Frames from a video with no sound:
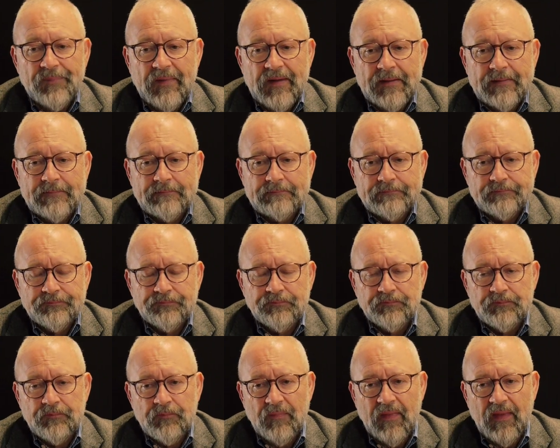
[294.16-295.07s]
Ähm,
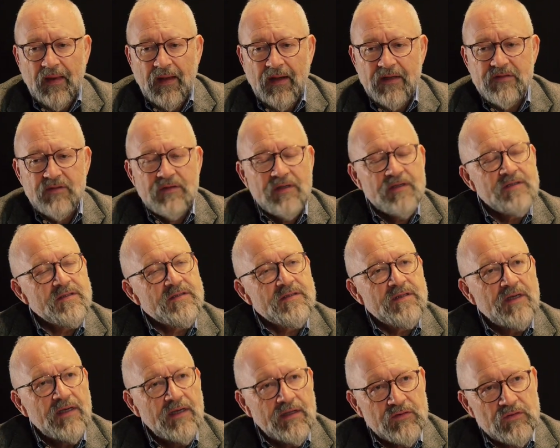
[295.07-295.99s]
also das
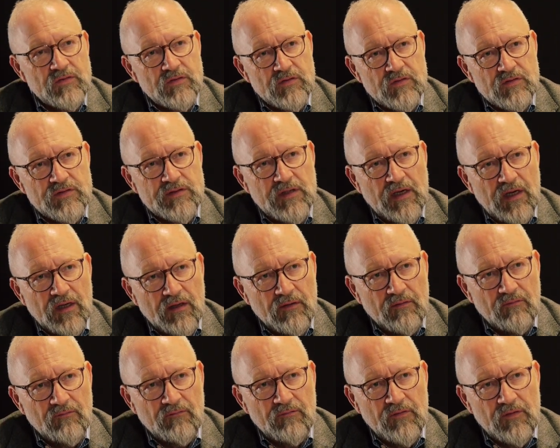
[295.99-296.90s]
zeigt
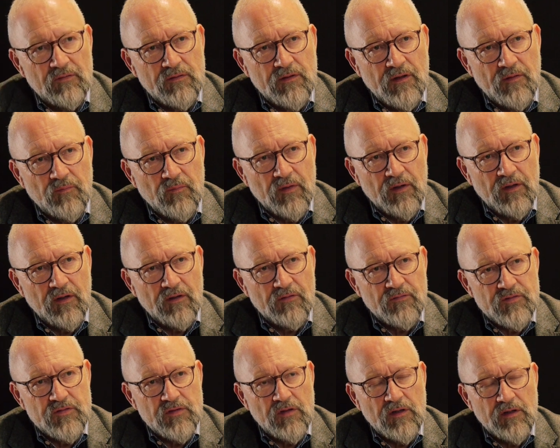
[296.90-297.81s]
sozusagen, wie unter dem
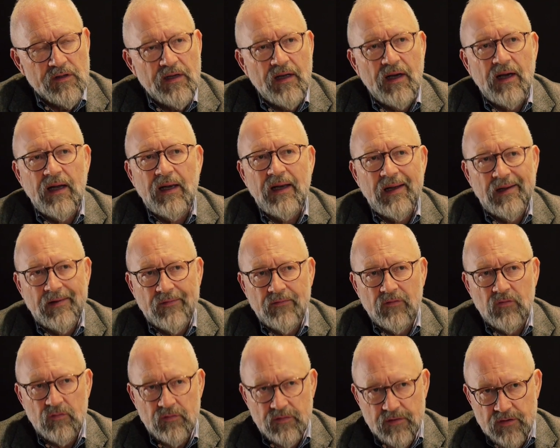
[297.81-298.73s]
Begriff Söldner
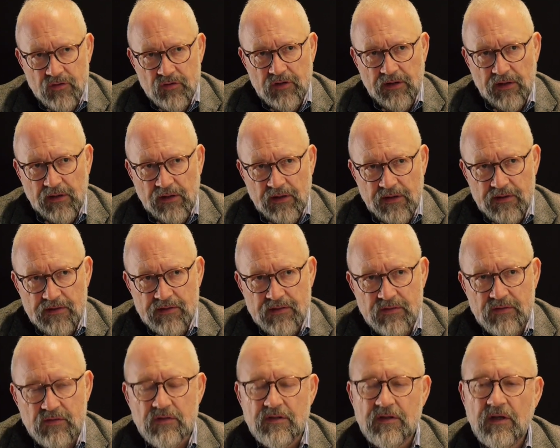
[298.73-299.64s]
allerhand
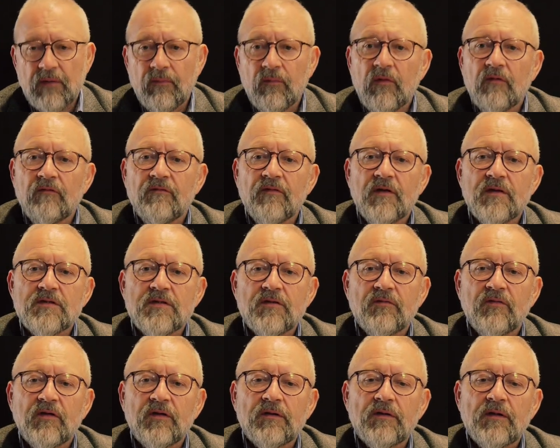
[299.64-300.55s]
Unterschiedliches
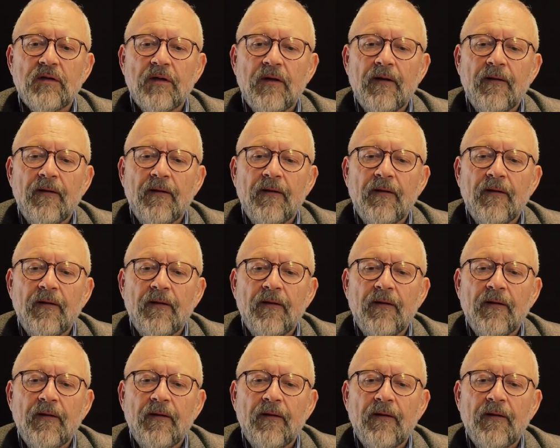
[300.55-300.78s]
zusammengefasst wird.